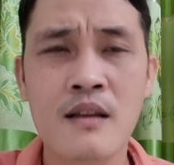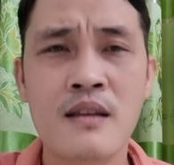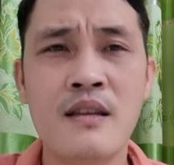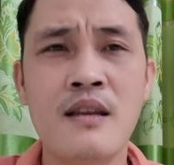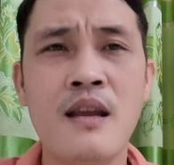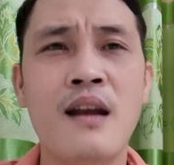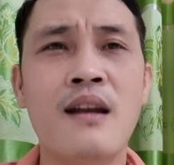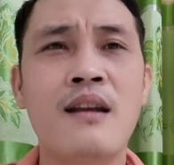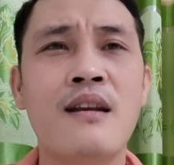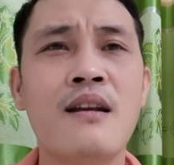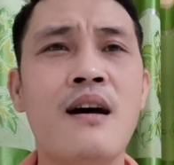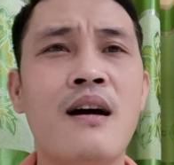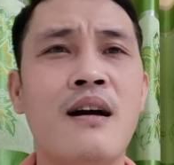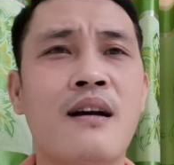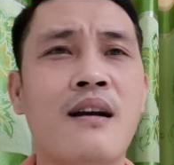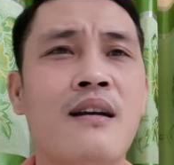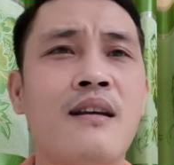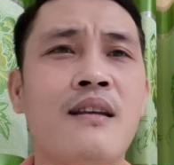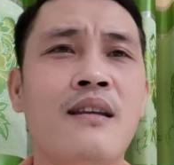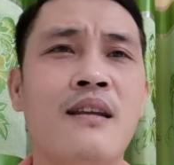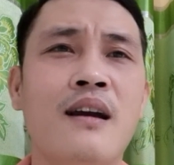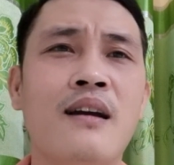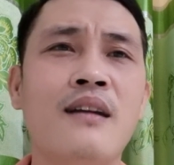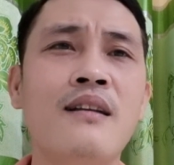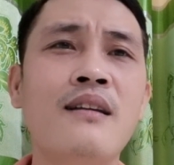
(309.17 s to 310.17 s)
nhận được
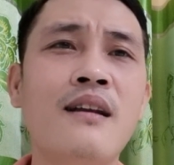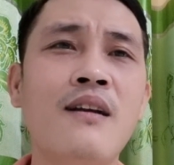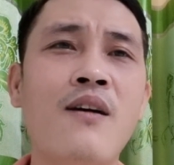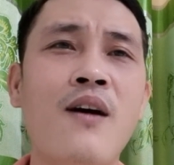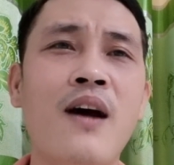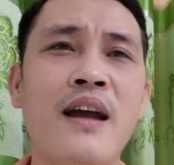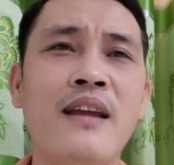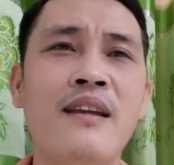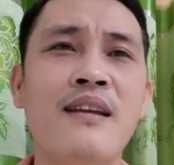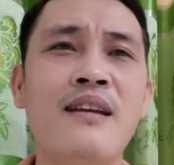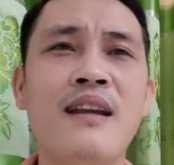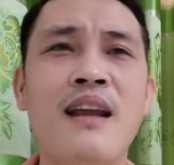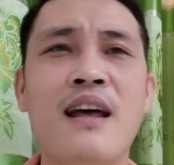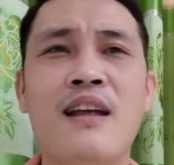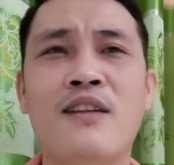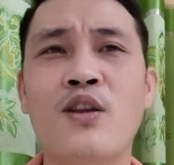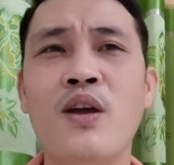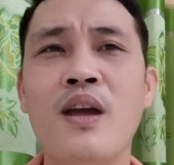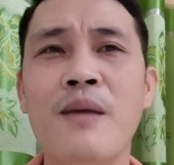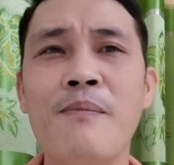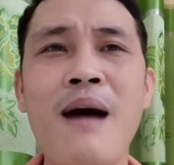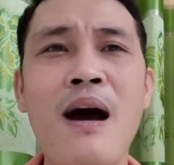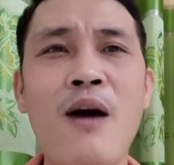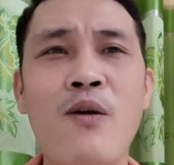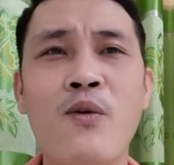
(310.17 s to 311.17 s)
những gọi như là
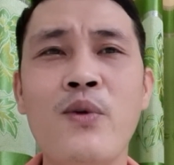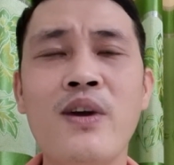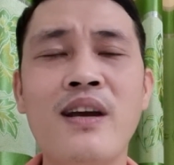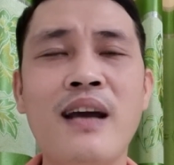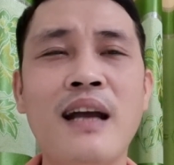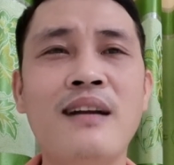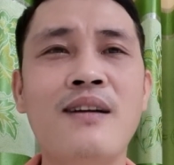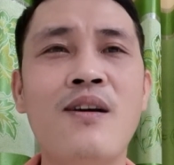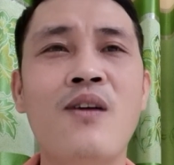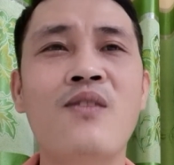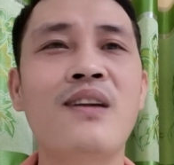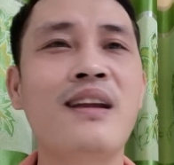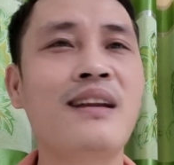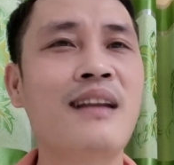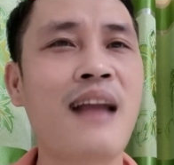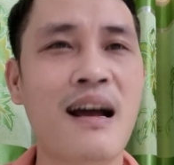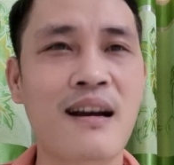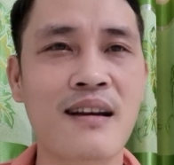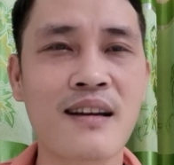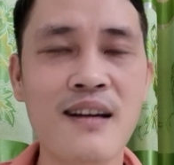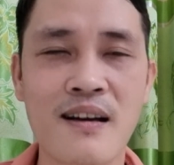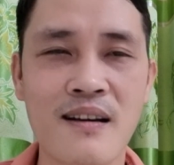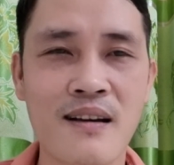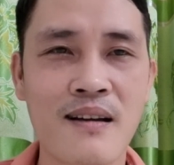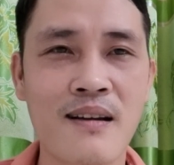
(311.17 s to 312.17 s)
thuê bao quý khách không liên lạc
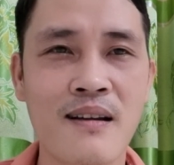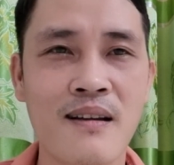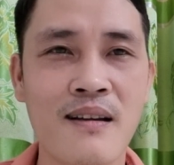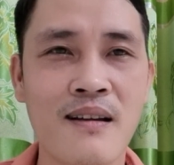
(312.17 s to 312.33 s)
được